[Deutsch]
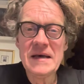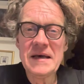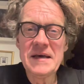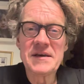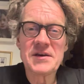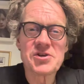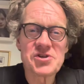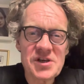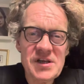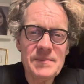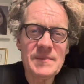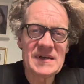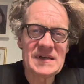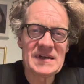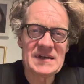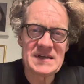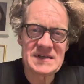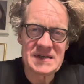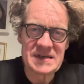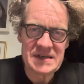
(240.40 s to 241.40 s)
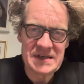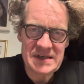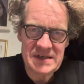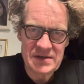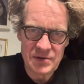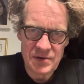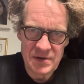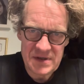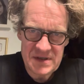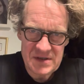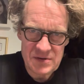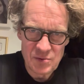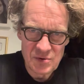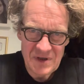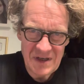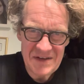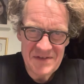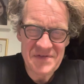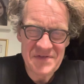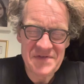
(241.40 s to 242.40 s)
Geschrieben hatte das Gedicht
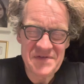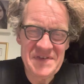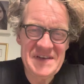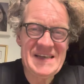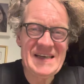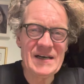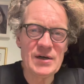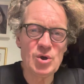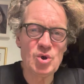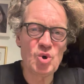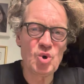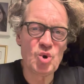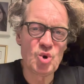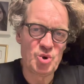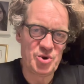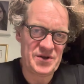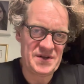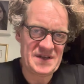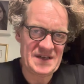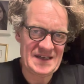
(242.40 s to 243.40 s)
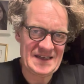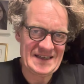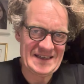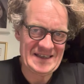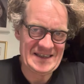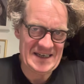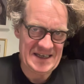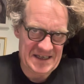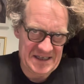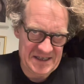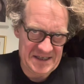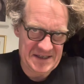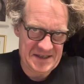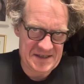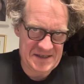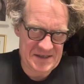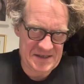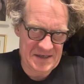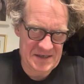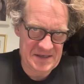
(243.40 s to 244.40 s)

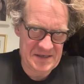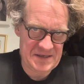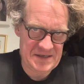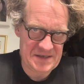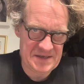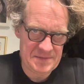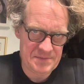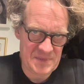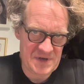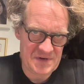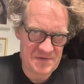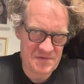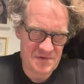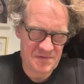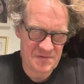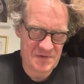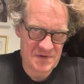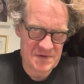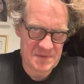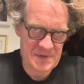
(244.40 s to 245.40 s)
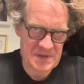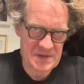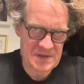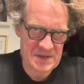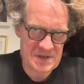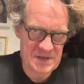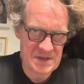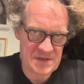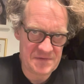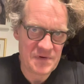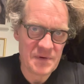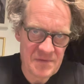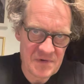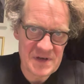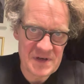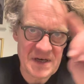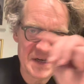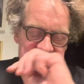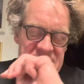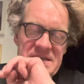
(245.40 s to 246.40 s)
1964 mit 25,
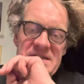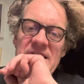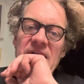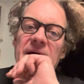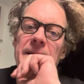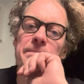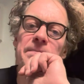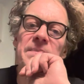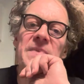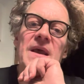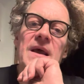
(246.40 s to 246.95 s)
35 Jahren.